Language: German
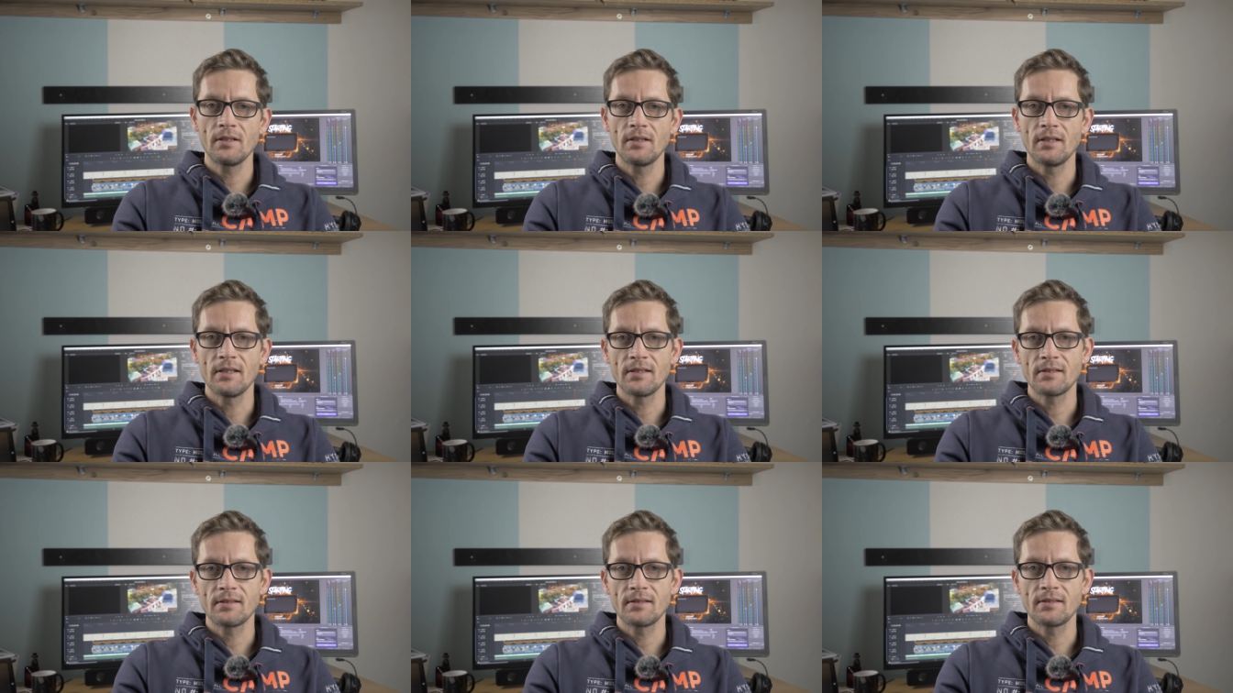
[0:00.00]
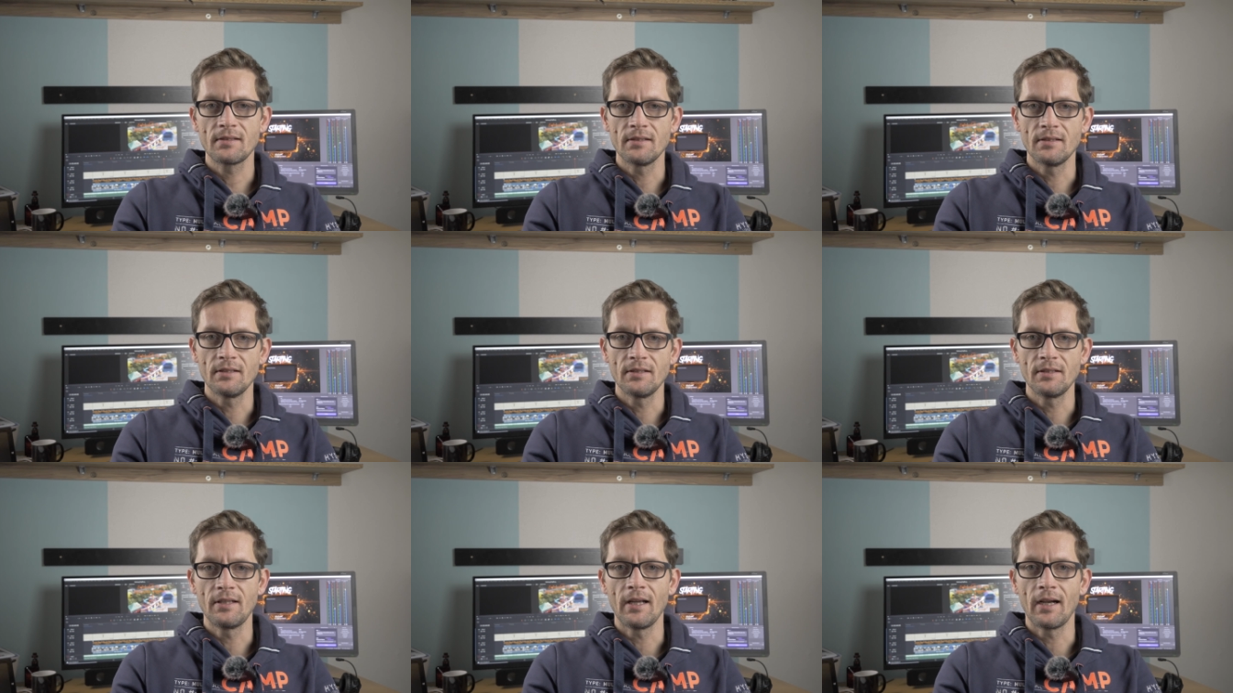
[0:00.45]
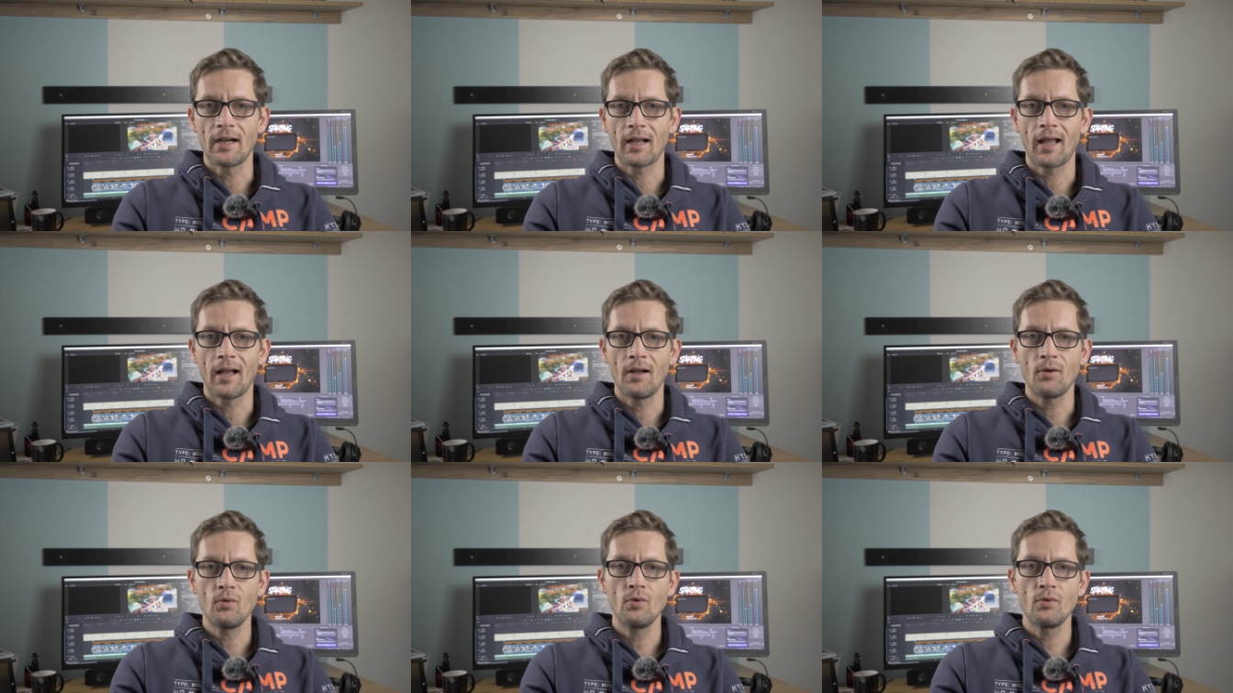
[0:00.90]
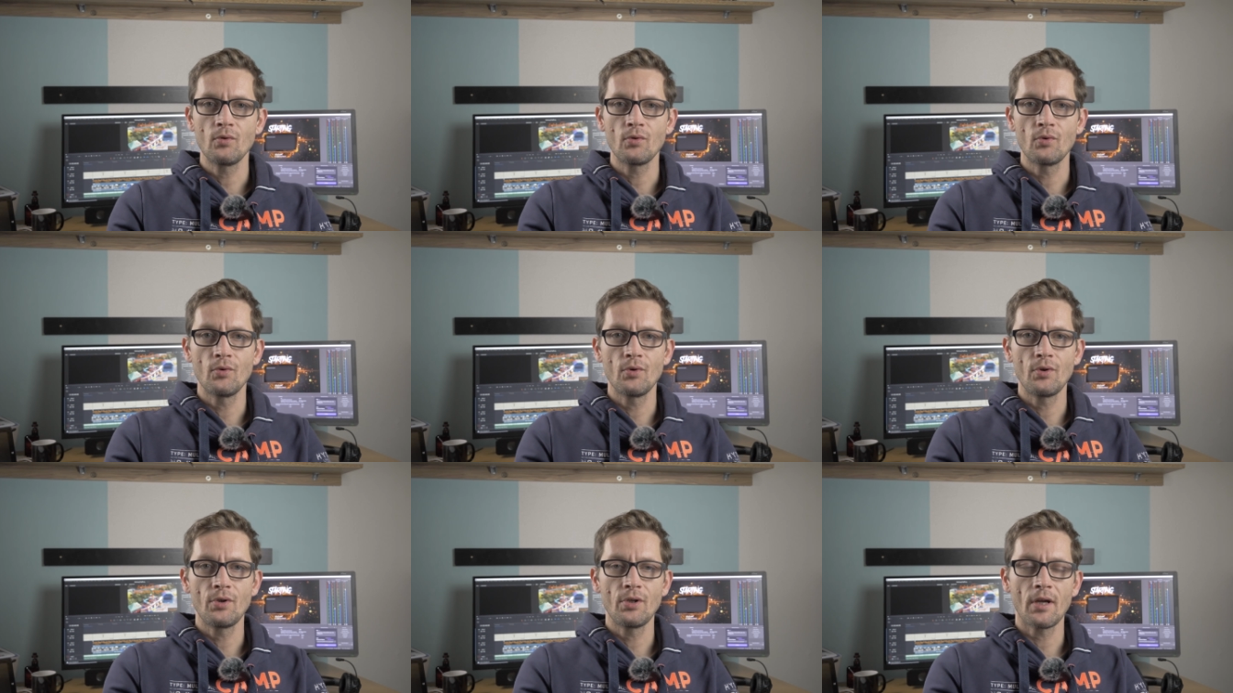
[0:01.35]
dass äh, die Erkrankung
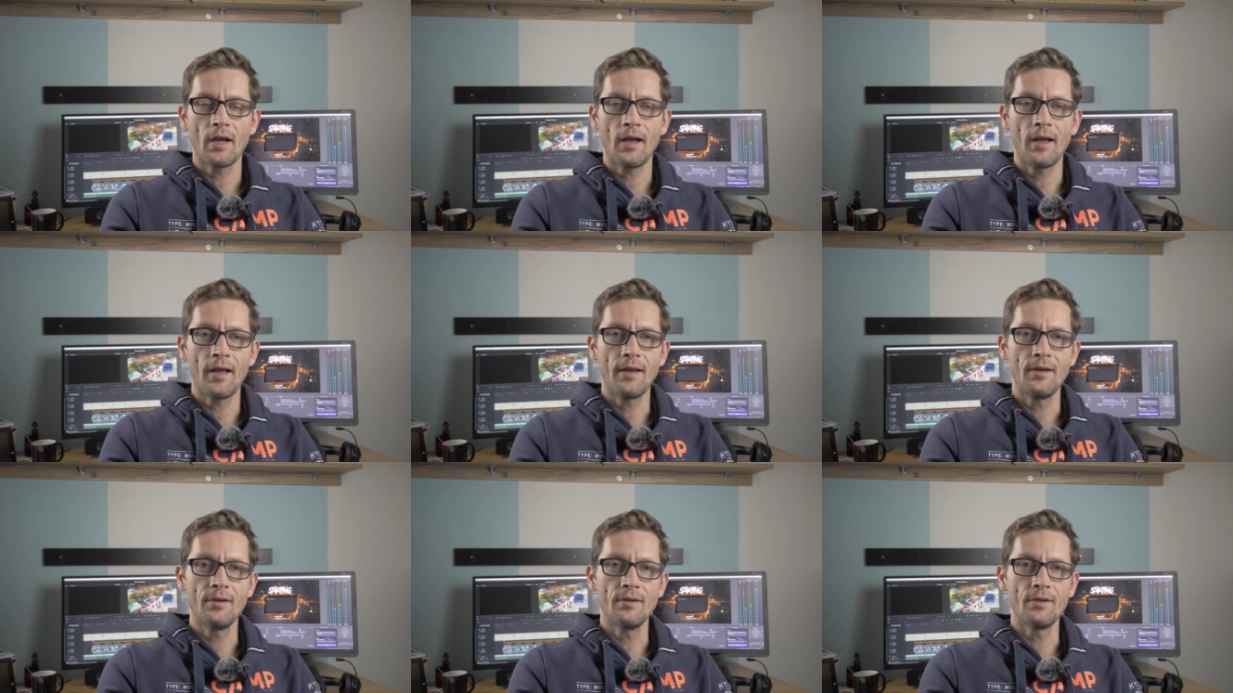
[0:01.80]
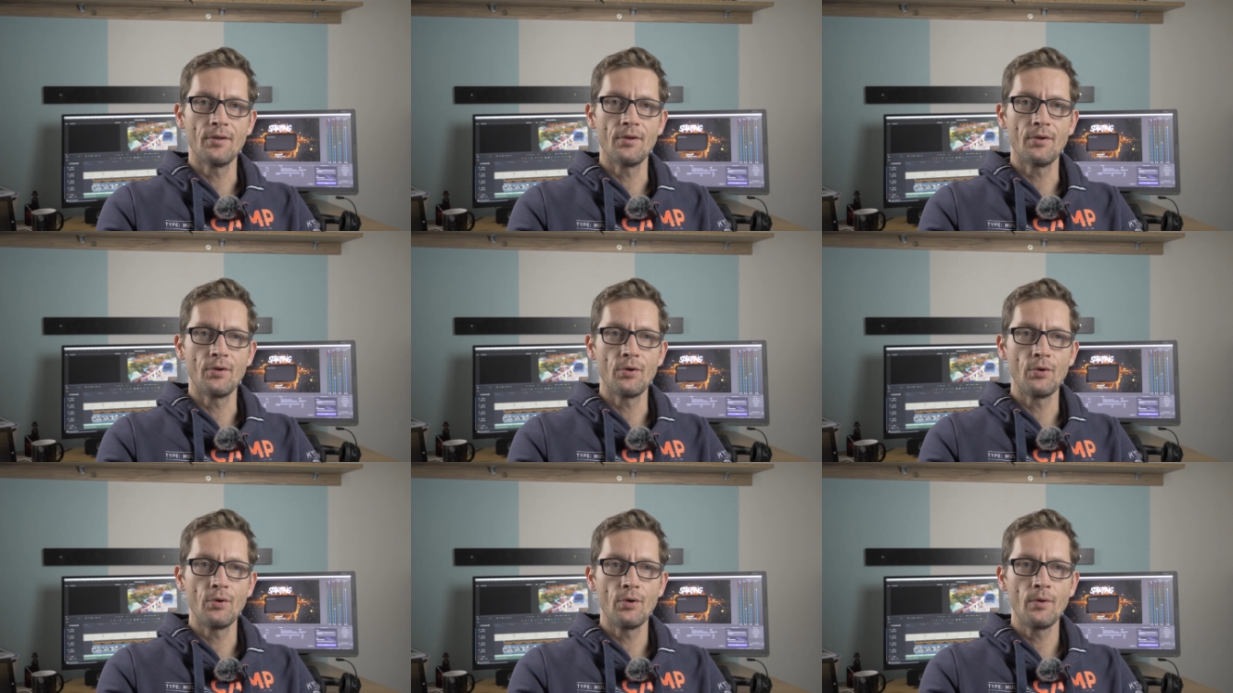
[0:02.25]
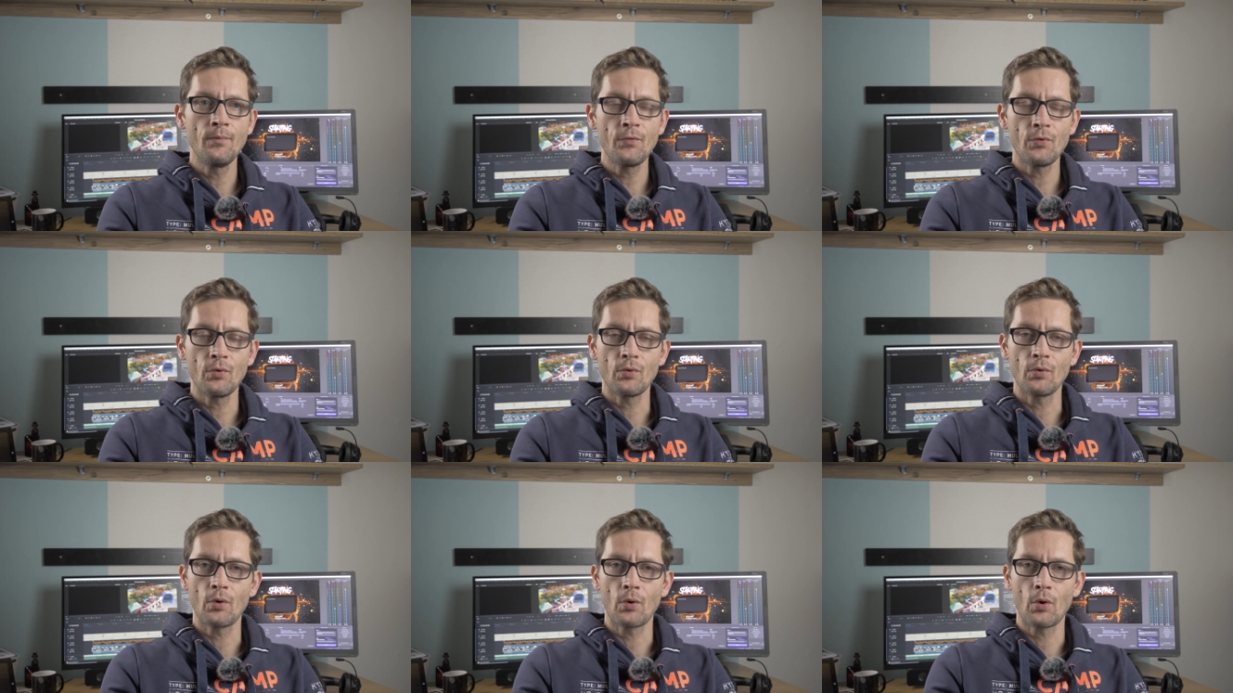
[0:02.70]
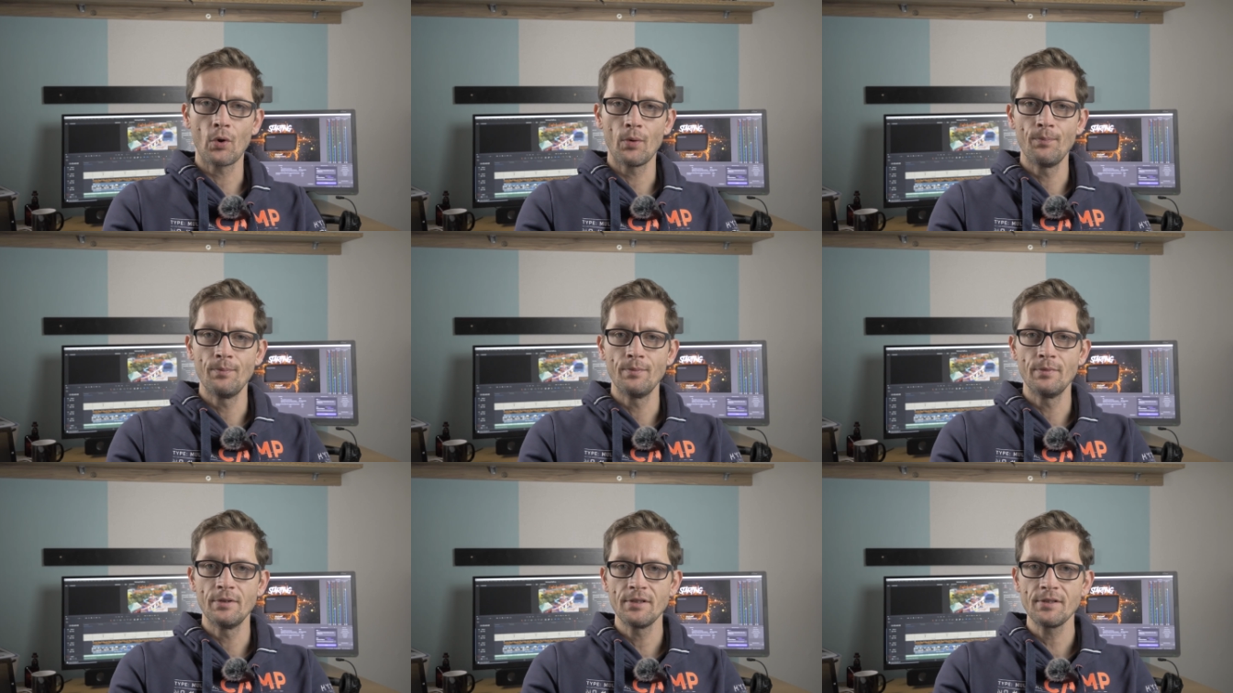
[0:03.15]
durch eine Impfung
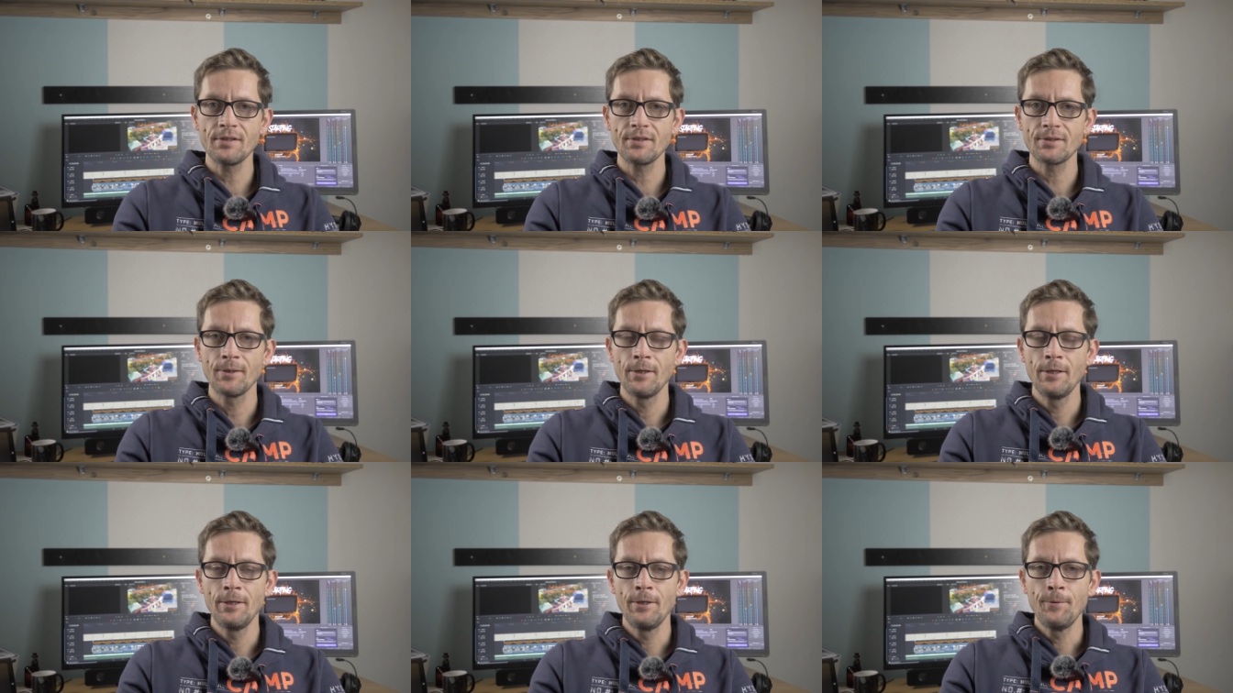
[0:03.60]
gekommen ist,